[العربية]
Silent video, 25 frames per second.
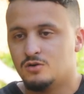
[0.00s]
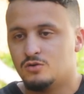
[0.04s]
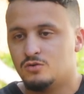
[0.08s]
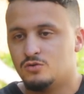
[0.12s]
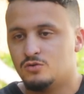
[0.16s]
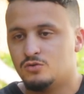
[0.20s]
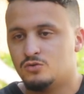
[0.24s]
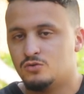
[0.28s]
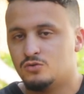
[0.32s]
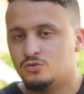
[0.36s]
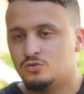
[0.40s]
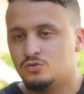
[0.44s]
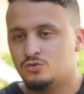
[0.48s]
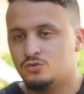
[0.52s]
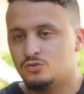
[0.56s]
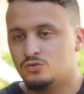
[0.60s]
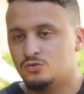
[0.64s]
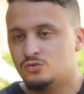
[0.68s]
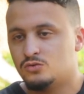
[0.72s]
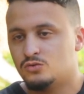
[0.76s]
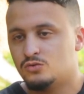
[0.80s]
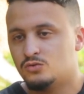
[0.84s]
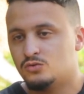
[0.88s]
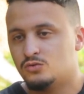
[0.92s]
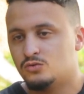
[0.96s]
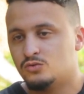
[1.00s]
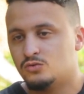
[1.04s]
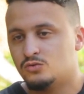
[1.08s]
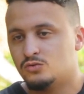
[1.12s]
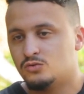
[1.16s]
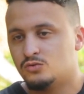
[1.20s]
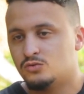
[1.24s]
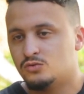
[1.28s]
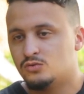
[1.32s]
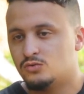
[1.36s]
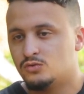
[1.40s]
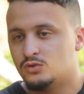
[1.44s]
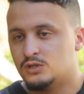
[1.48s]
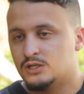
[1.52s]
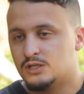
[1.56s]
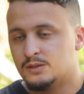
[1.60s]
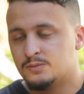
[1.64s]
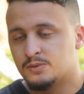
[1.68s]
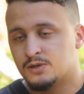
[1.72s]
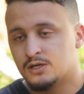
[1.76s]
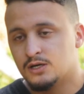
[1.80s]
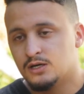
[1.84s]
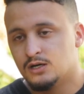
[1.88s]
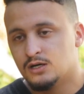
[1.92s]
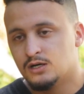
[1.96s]
و اللي
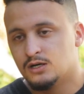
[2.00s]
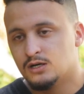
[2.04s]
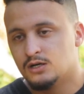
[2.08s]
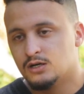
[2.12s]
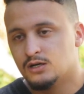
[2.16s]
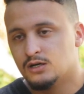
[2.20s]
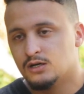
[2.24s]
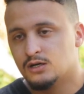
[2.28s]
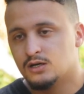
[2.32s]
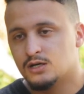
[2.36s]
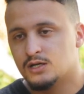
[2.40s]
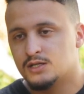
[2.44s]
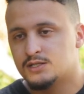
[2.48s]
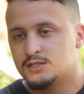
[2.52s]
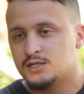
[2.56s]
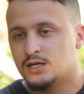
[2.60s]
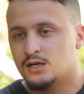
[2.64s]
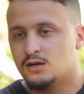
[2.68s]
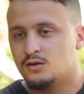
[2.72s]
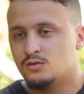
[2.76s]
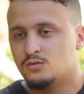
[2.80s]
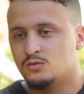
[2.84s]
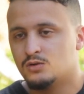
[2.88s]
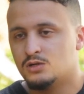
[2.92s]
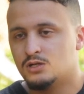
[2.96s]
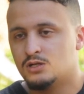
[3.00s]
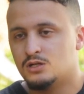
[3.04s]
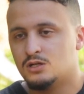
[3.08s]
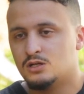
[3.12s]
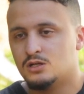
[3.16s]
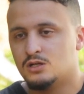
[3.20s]
بقى غتحاول